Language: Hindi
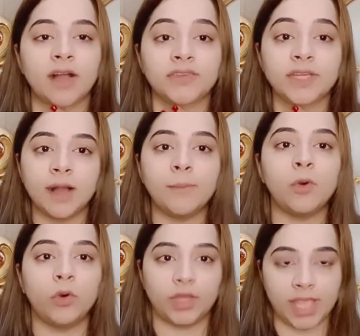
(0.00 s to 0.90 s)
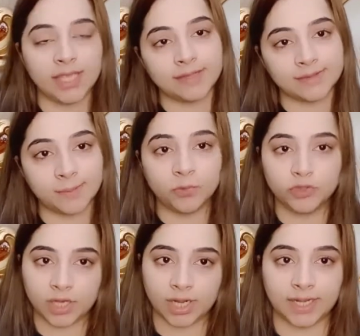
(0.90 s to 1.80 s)
काफ़ी कम हो गई है ये सब
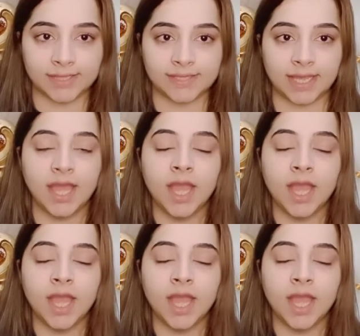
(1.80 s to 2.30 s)
कुछ करने से